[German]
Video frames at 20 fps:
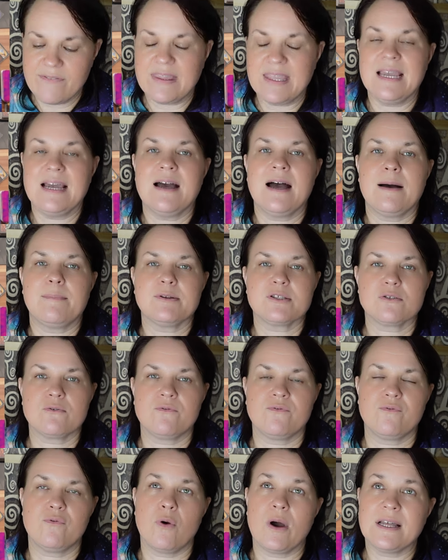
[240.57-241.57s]
der aber
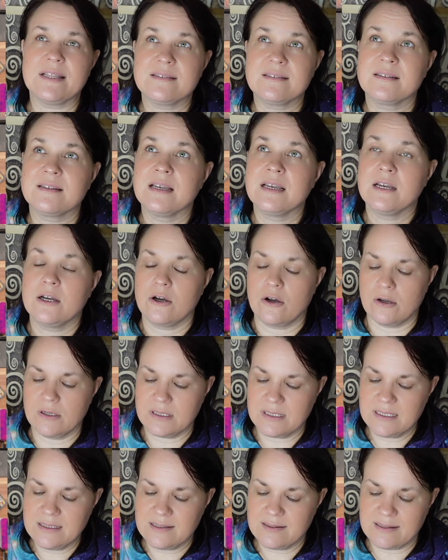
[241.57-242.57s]
sofort
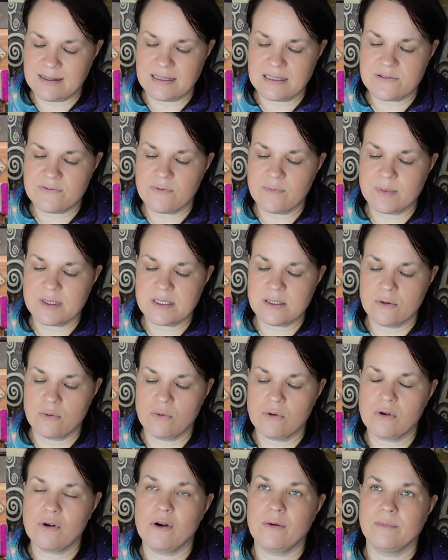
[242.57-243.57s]
äh, in die
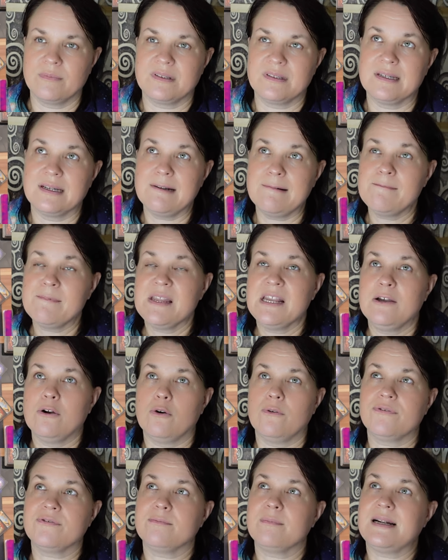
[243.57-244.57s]
Transformation kommt. Ja?
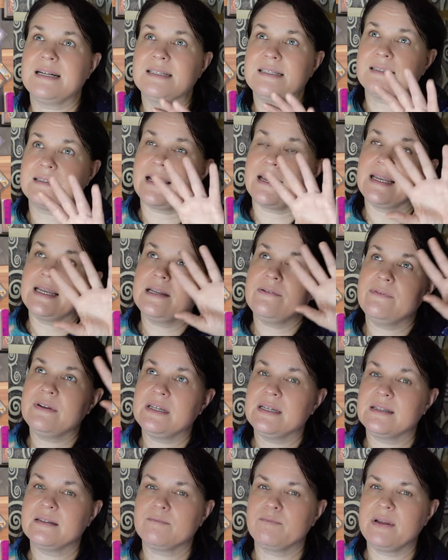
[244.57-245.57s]
Oftmals drängen
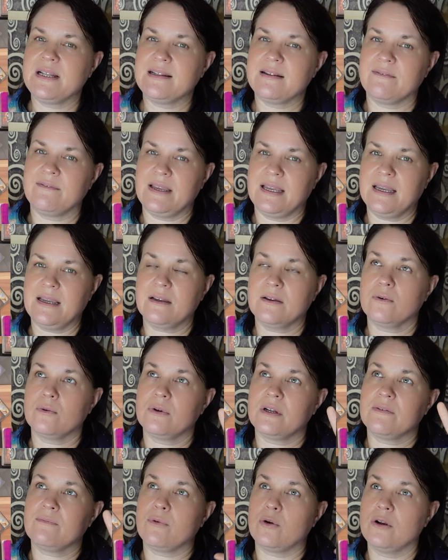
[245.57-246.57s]
wir Bilder weg
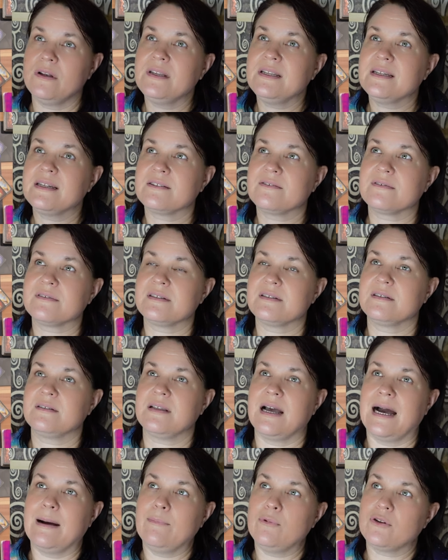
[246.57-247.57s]
oder wollen irgendwas
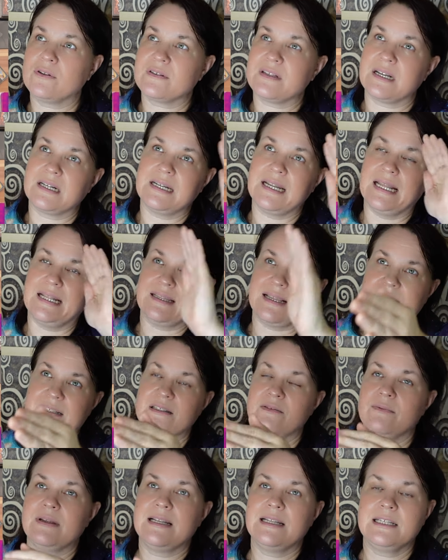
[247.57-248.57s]
nicht haben oder sagen, nein,
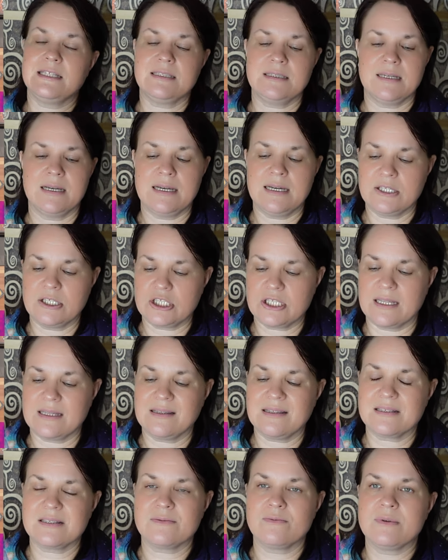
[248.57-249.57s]
das will ich, ja?
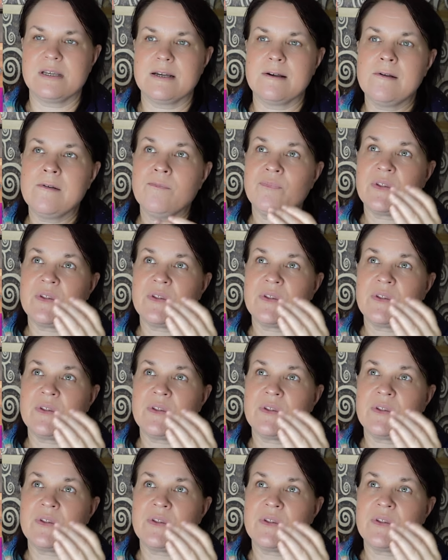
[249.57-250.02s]
anstatt dass wir